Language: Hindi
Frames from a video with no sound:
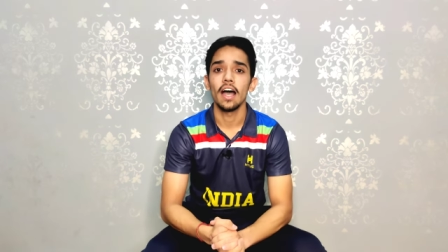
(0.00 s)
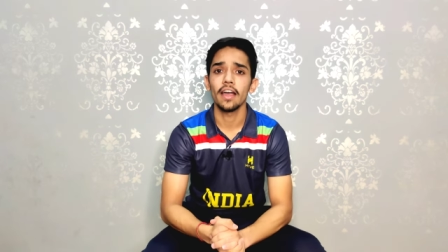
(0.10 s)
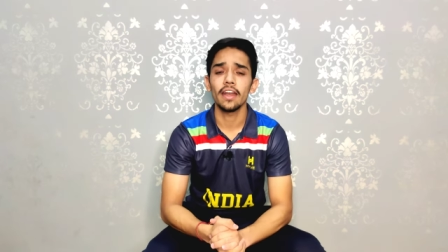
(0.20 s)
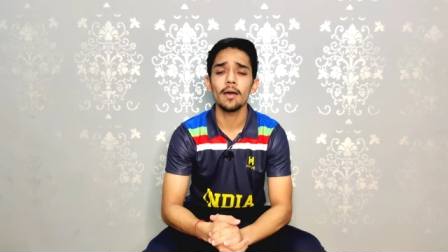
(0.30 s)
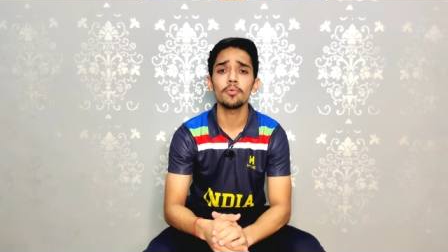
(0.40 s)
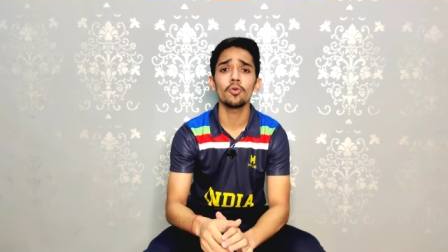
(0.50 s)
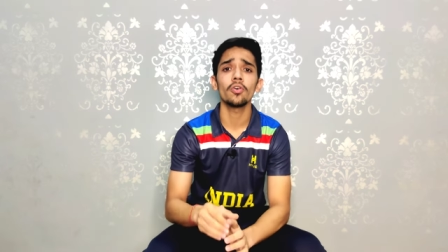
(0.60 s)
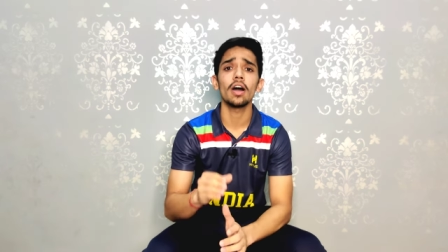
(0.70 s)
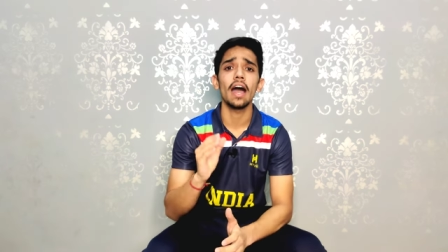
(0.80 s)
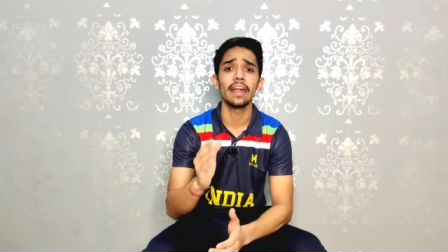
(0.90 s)
अगर
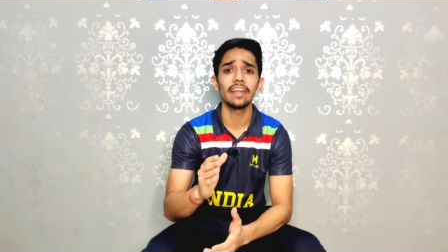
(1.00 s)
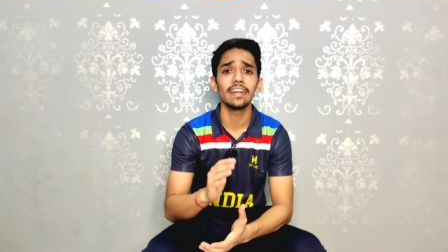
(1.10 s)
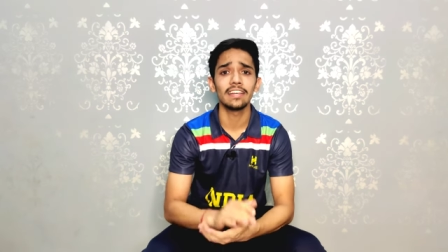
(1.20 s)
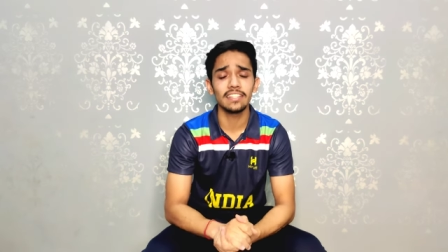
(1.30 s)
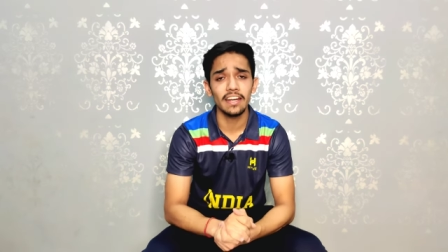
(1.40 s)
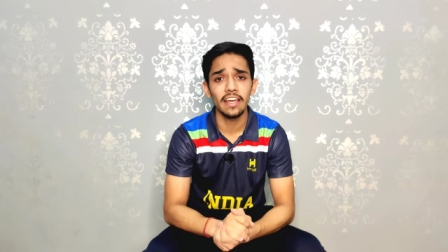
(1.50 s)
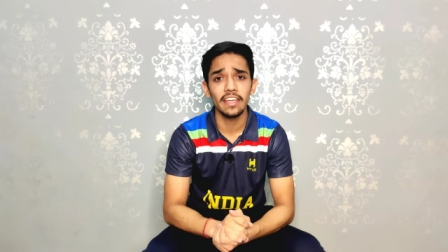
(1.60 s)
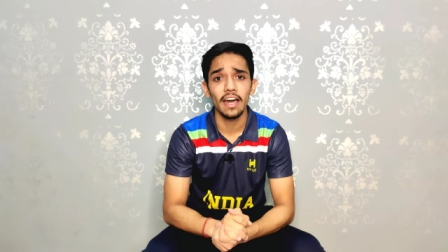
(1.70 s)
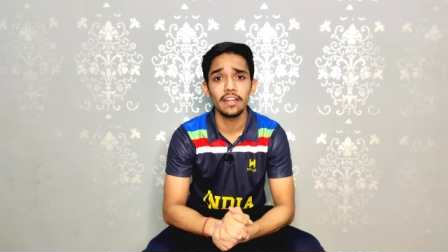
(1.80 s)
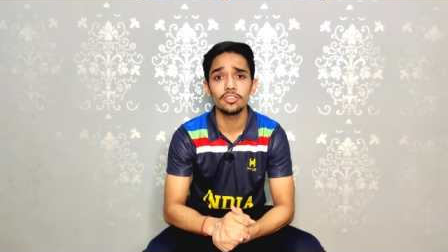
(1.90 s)
आपको आईडी नजर
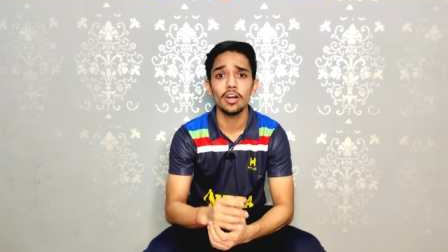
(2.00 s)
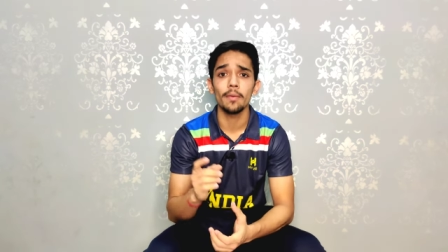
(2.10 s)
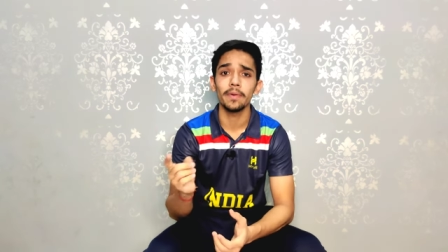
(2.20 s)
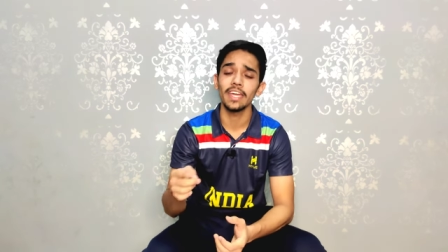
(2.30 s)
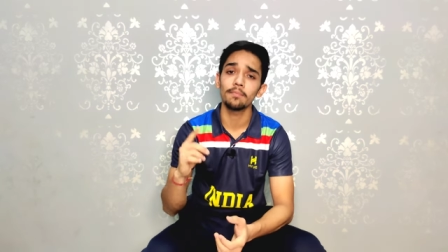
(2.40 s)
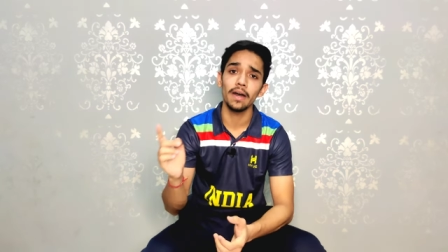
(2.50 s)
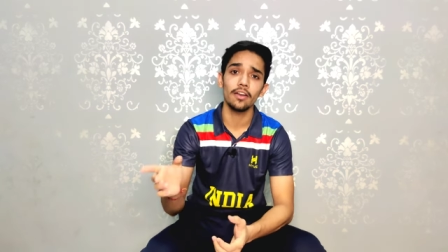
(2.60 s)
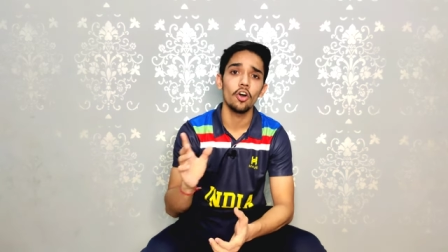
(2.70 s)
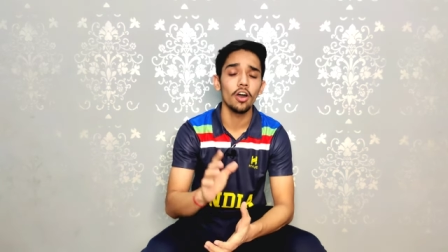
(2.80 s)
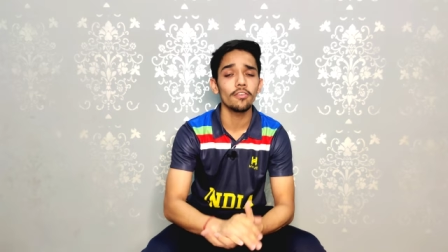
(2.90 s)
नहीं आ रही तो आप एक
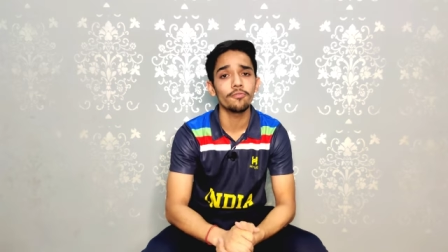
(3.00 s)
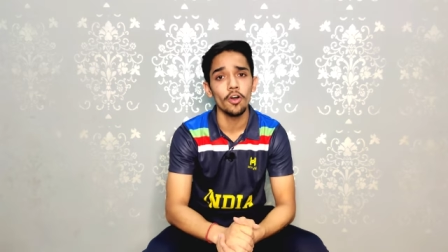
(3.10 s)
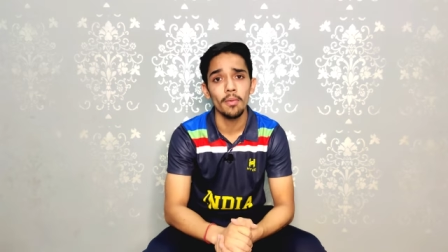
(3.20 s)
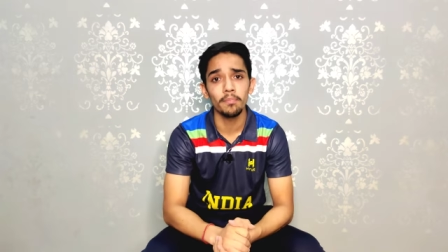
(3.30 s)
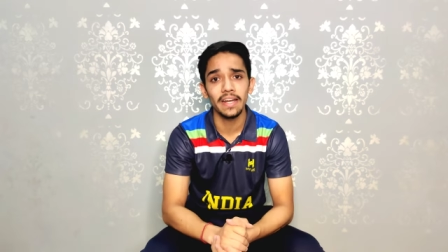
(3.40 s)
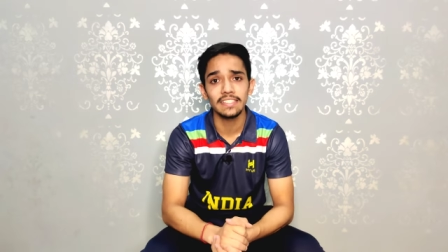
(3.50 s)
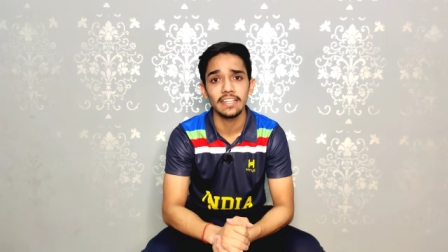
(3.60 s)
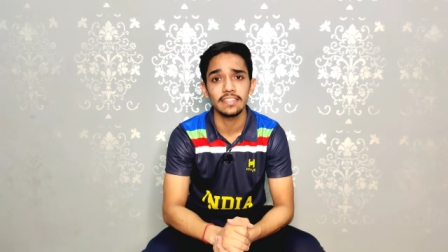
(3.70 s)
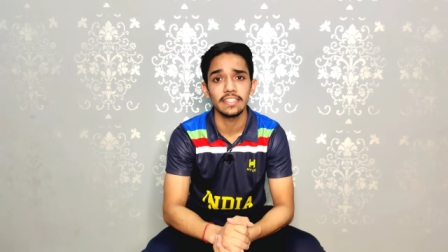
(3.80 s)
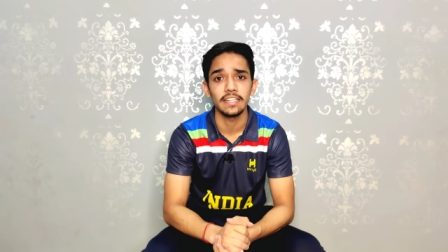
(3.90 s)
बार और फॉर्म भर
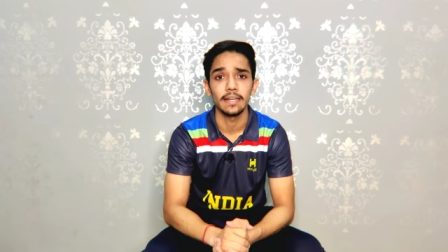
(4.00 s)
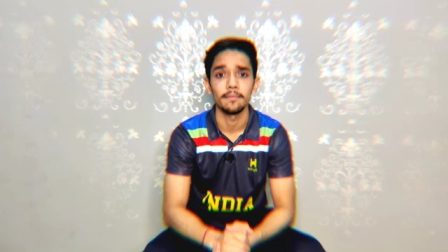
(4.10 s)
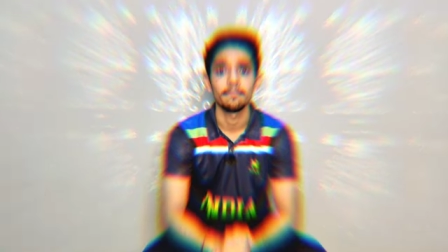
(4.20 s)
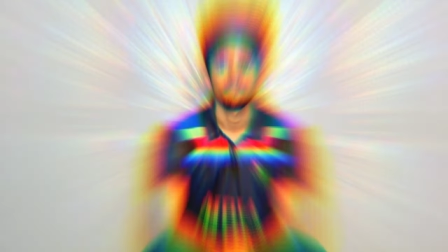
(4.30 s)
सकते हैं